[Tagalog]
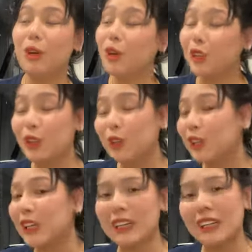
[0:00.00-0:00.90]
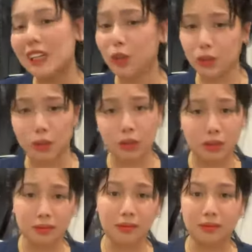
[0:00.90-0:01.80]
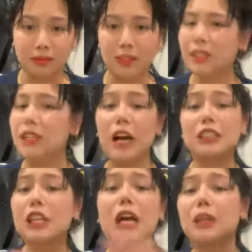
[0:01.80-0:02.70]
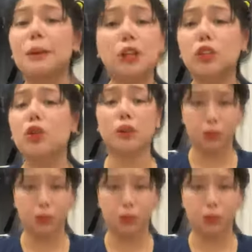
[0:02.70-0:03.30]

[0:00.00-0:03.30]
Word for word: Pero hindi ko nahilingin yung tol. Hindi na kasi lahat naman ng sorry